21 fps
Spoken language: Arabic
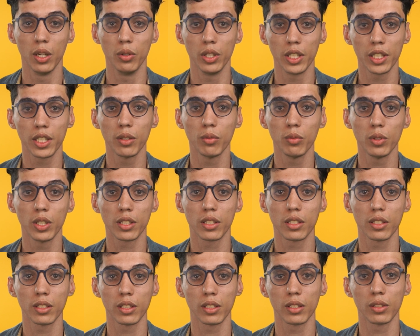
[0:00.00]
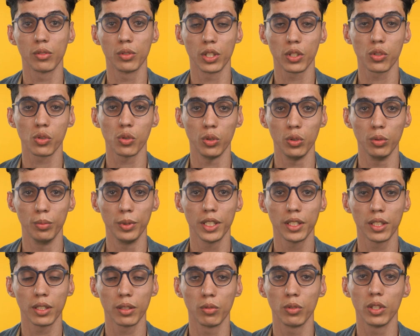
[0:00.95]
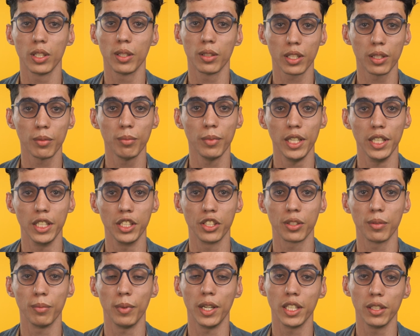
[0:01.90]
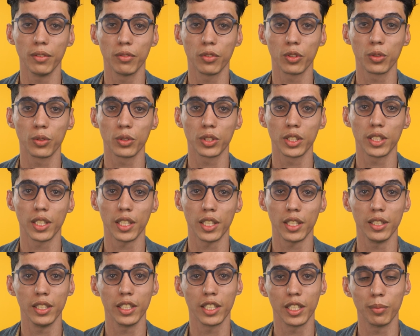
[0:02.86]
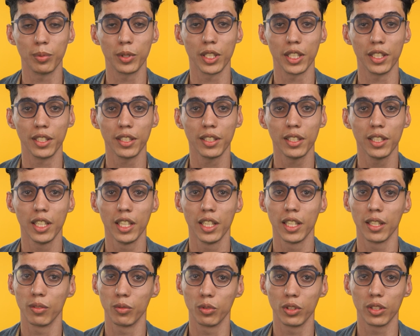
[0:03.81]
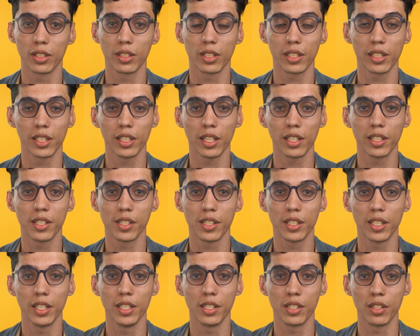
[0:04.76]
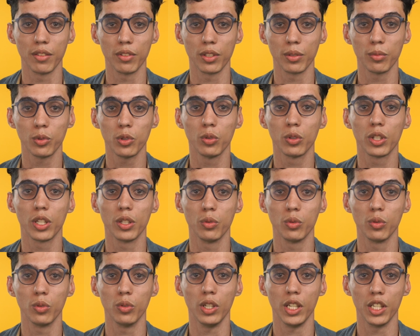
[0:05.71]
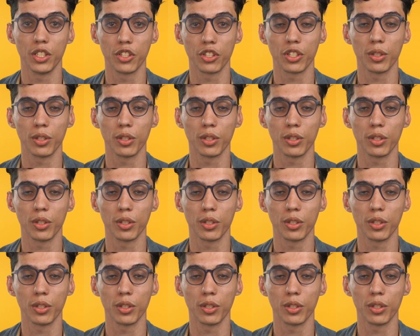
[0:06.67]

ولكن ولات آه، هناك صعوبات ولكن معليش مع لي فولونتي تاع ليكيب تاعنا ورياليزينا ليزيفالمون وكانوا حاجه